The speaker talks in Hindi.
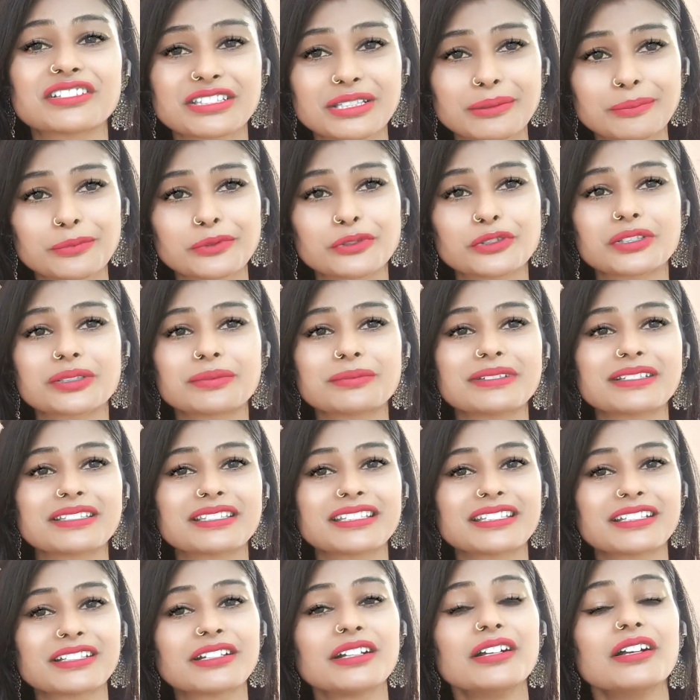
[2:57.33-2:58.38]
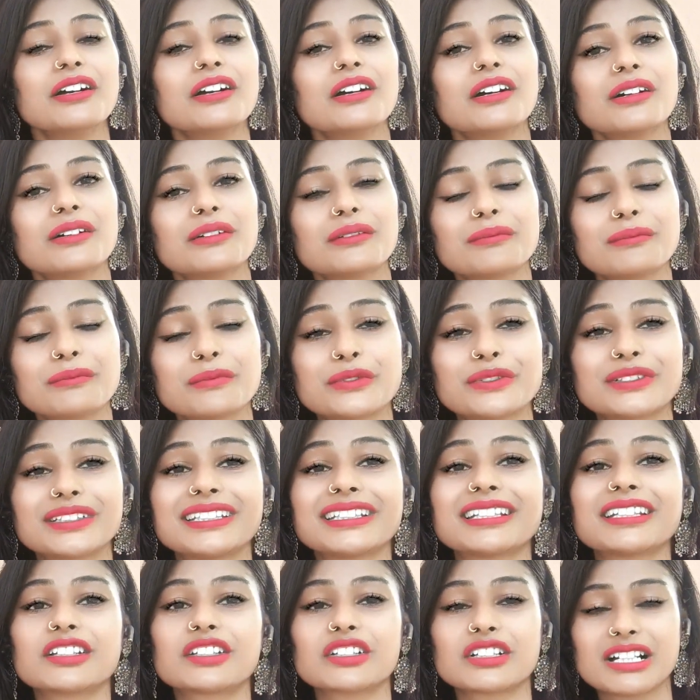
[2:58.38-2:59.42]
लोग सपोर्ट में थे
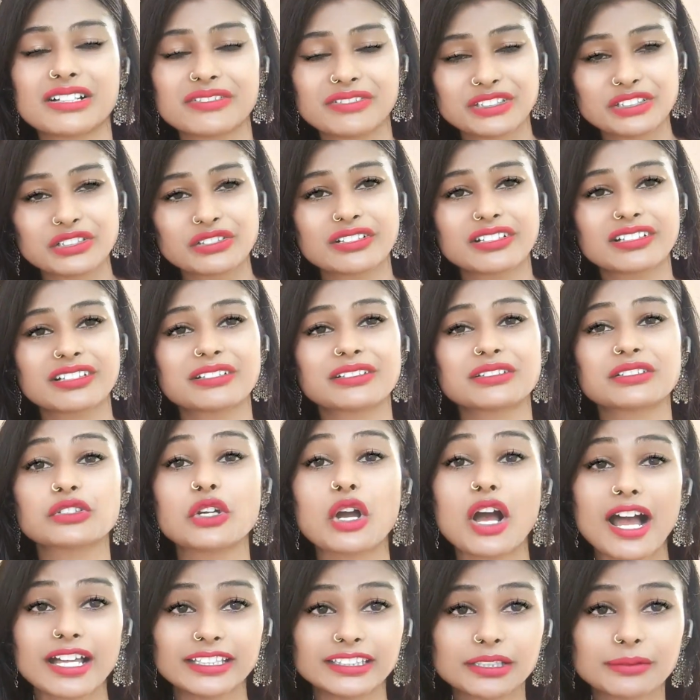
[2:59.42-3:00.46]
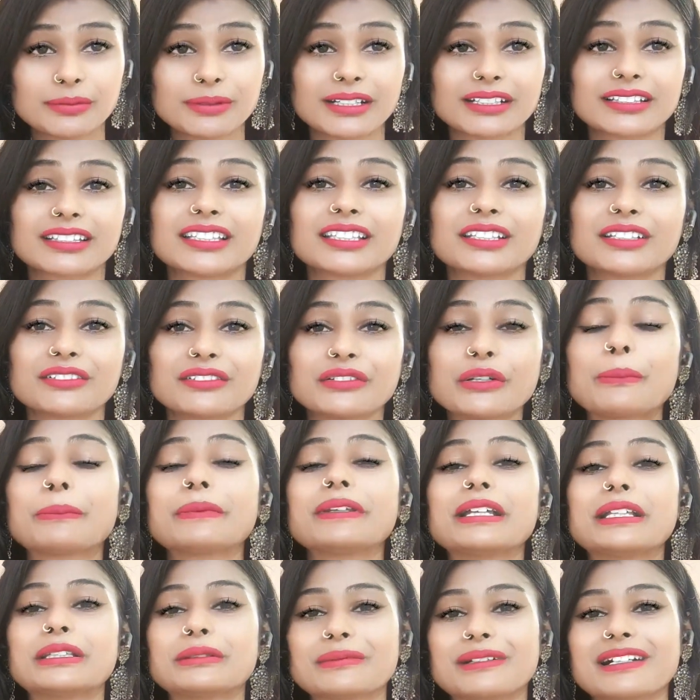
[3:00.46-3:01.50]
मोदी के और काफ़ी लोग जो अंधभक्त है वो
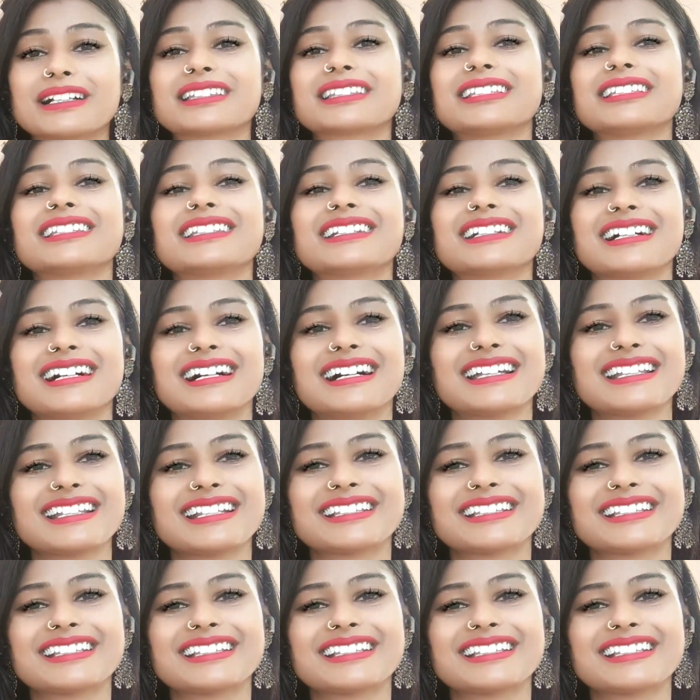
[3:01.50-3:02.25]
अपनी अंधभक्ति दिखा